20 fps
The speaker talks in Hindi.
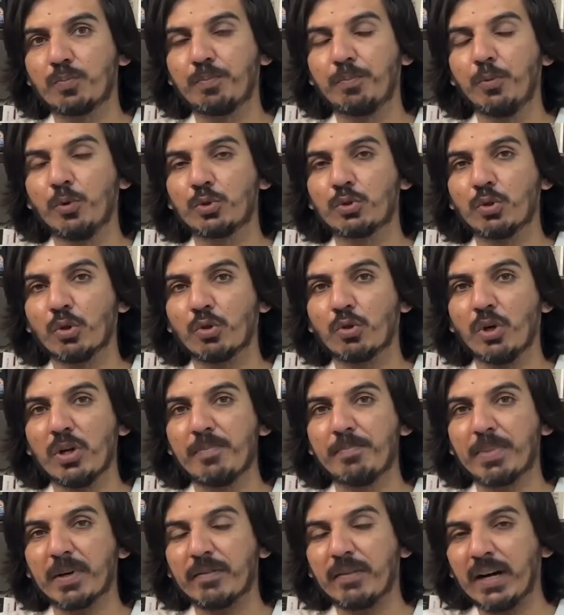उसको कोई
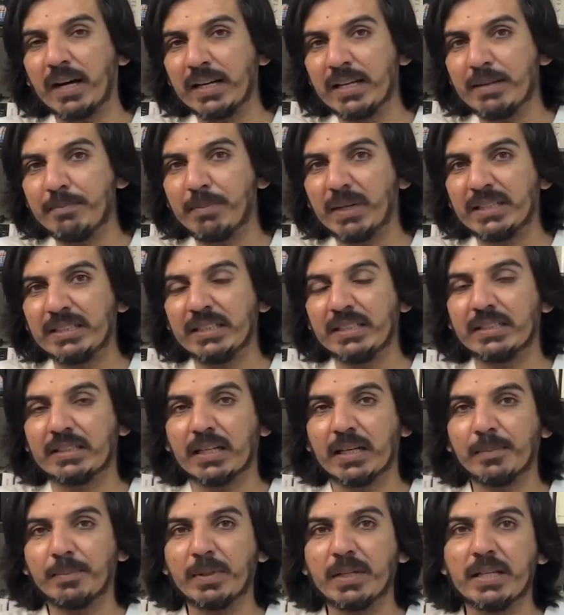परवाह नहीं बच्ची
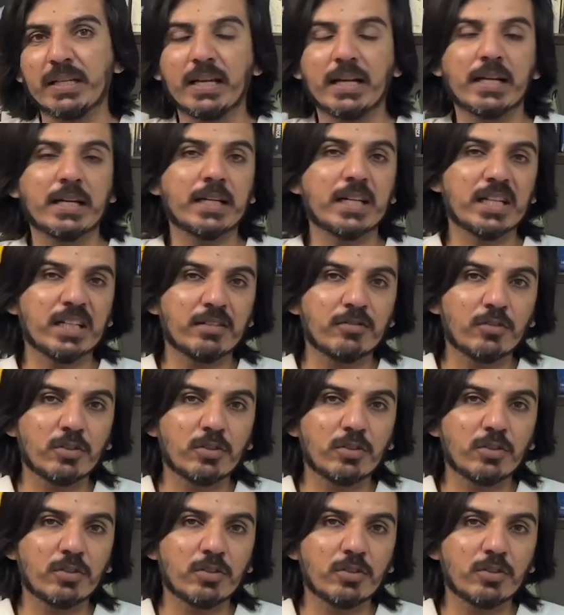तड़प रही है